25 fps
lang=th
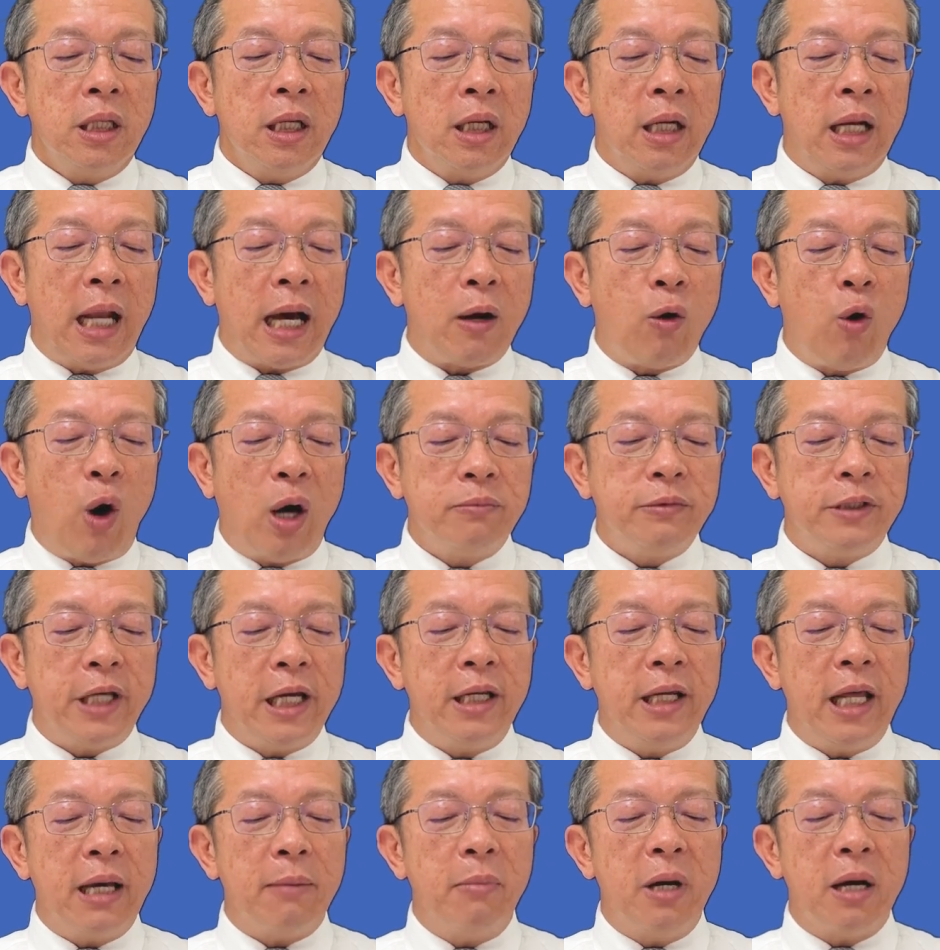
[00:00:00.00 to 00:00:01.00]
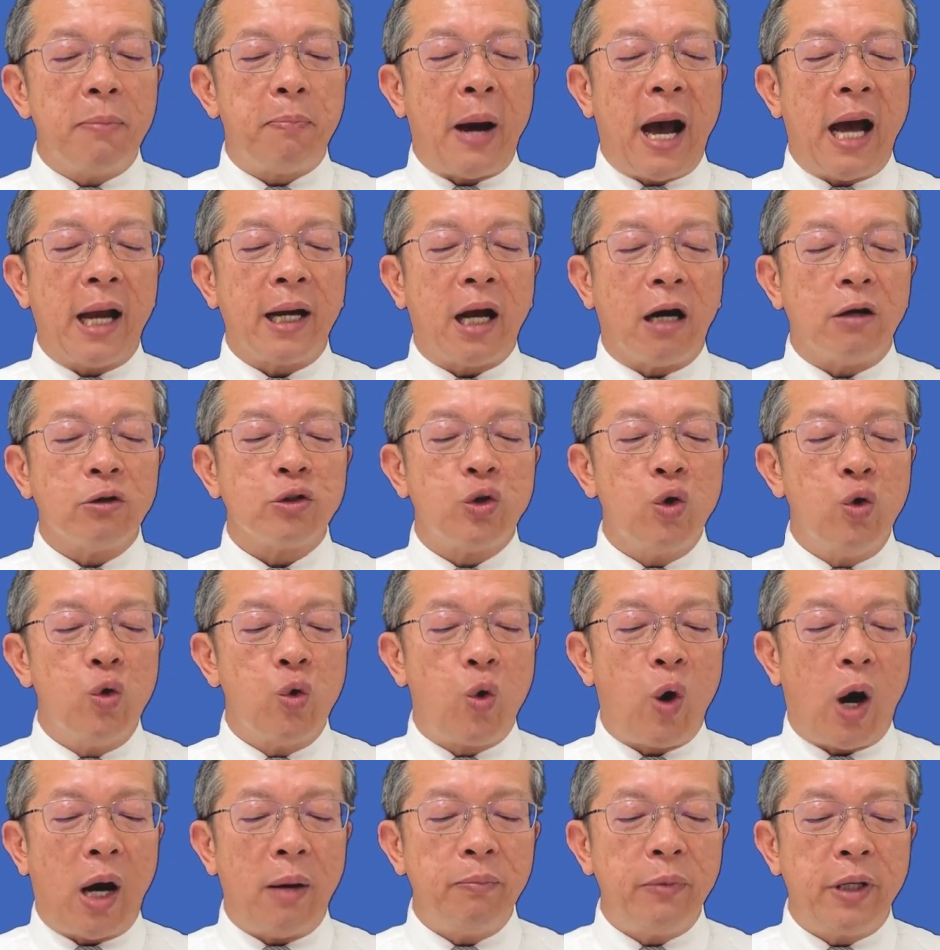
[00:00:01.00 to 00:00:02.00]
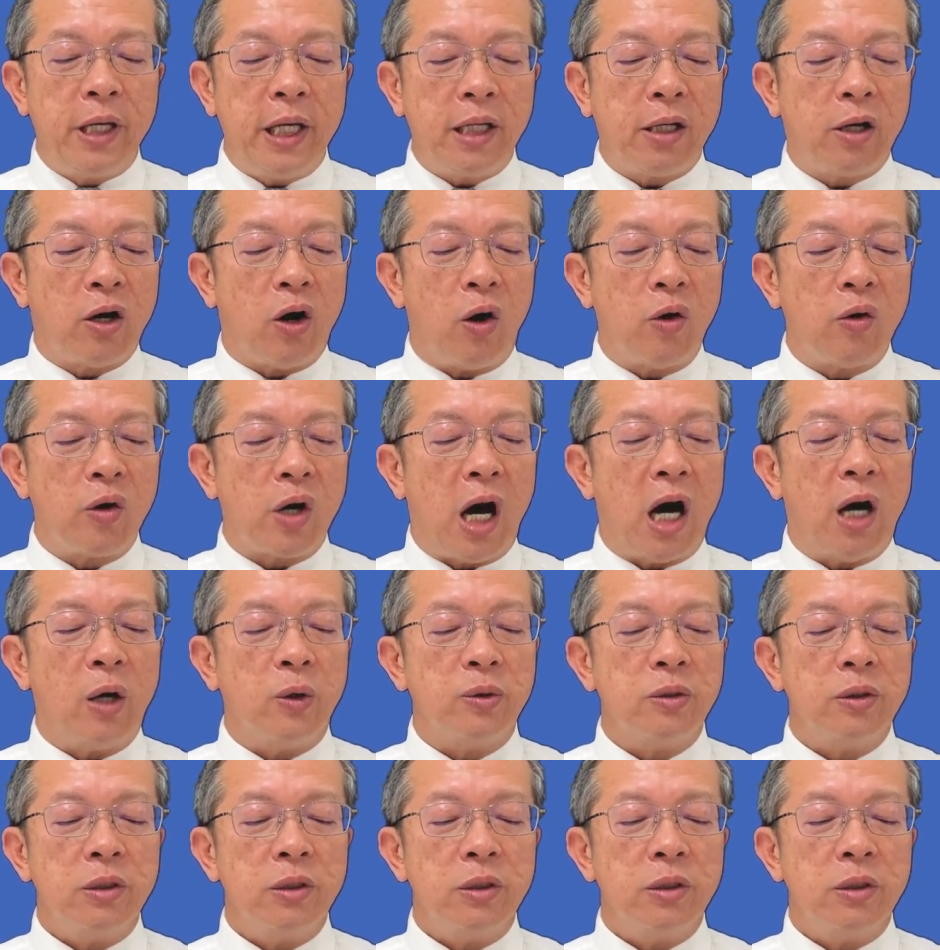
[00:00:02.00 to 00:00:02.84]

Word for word: หลักความจริงเนี่ยเมื่อผ่านเข้าสู่ความคิดของเรา